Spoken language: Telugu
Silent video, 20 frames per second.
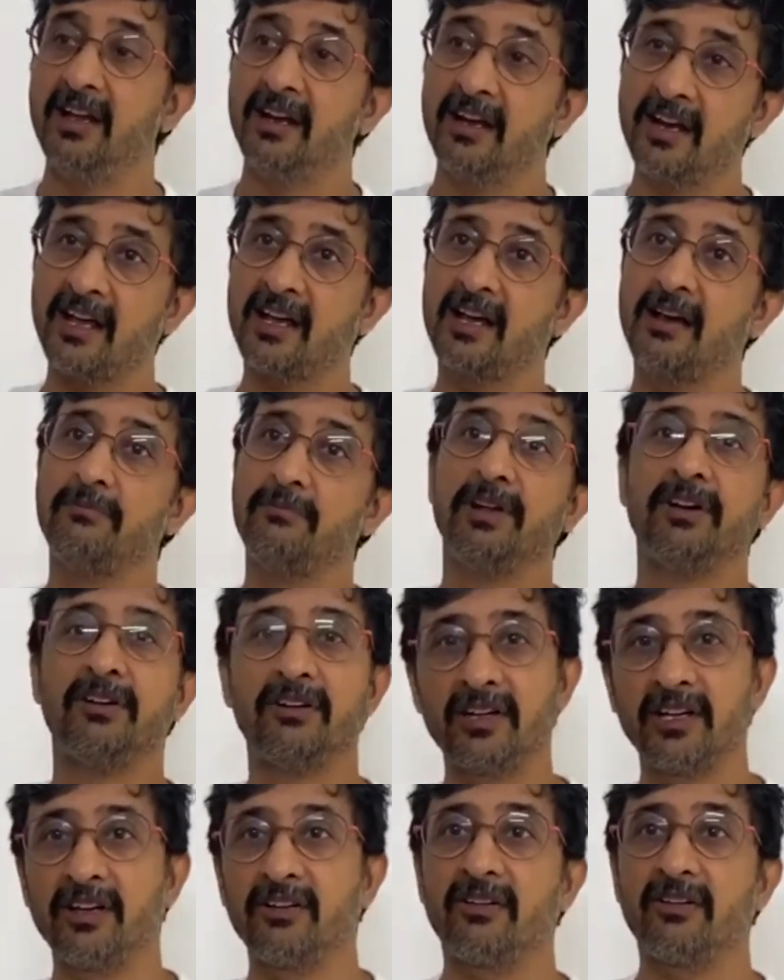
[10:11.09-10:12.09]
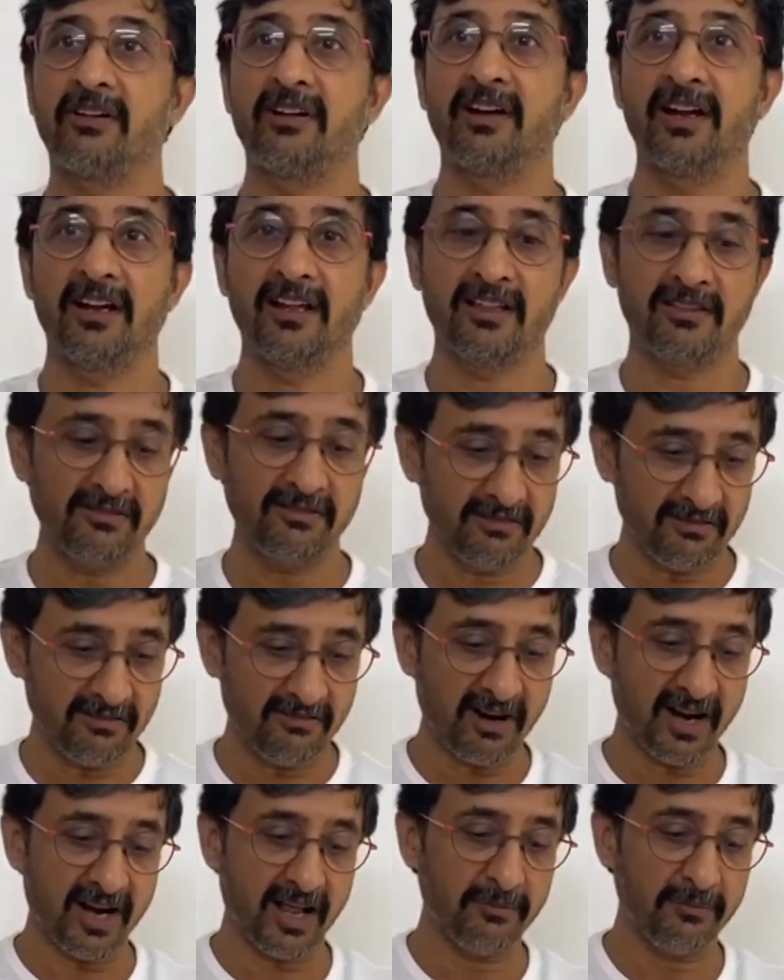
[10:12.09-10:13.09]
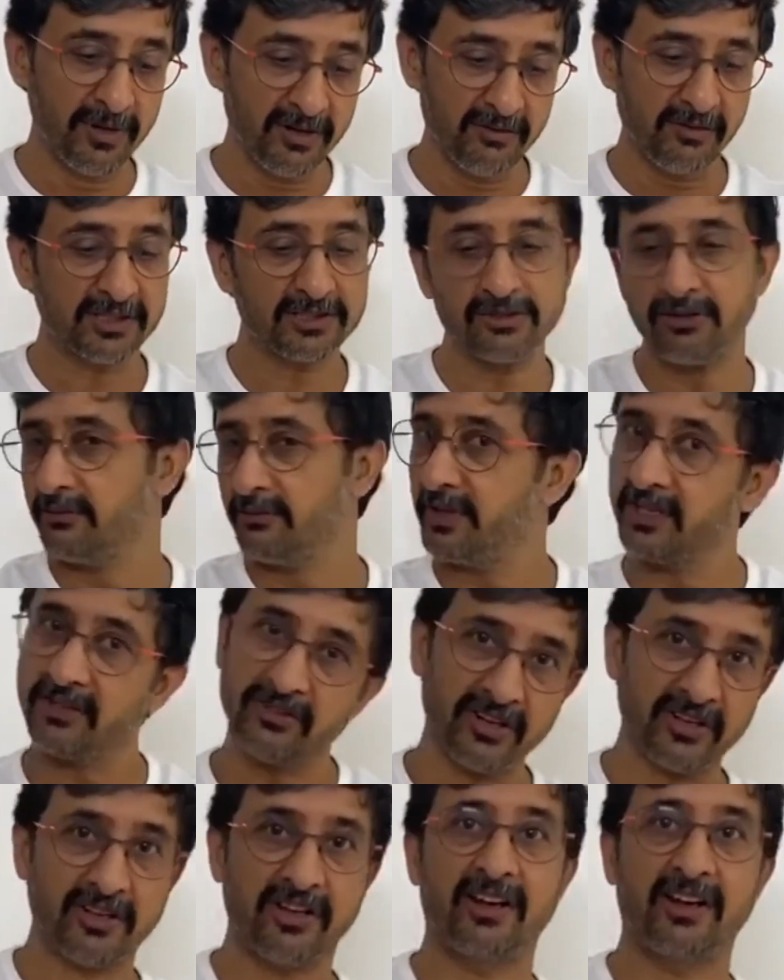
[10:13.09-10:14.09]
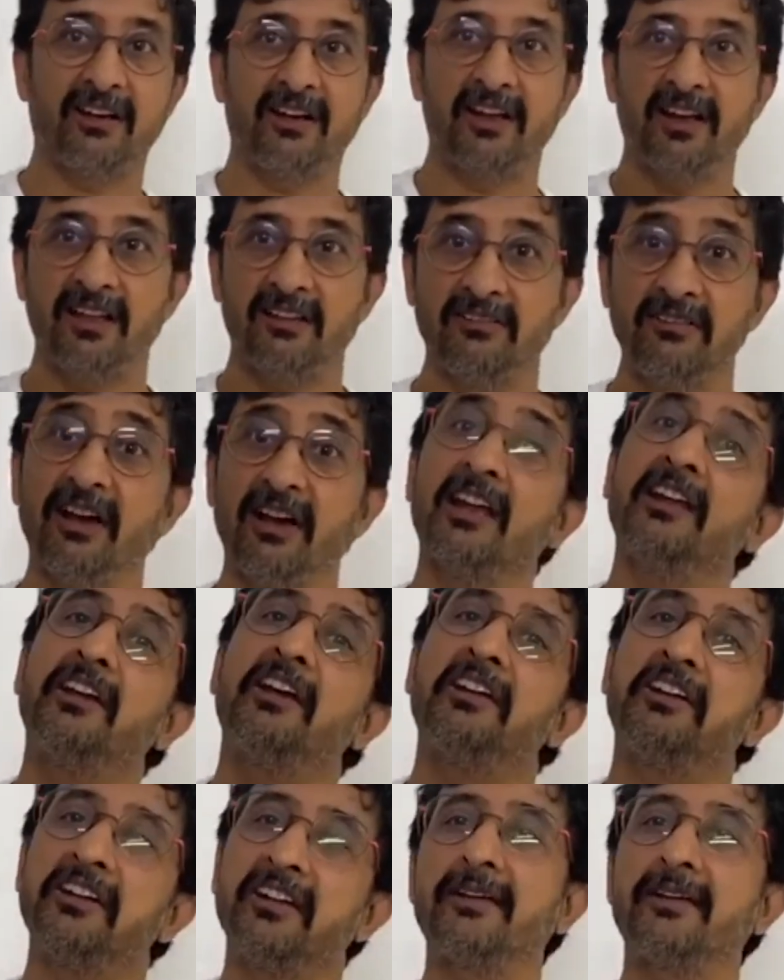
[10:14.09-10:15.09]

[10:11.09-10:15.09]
నాకు అమ్మినోడికి కరోనా లేదు వాడు అమ్మిన వస్తువుల మీద కూడా కరోనా లేదు అని గట్టి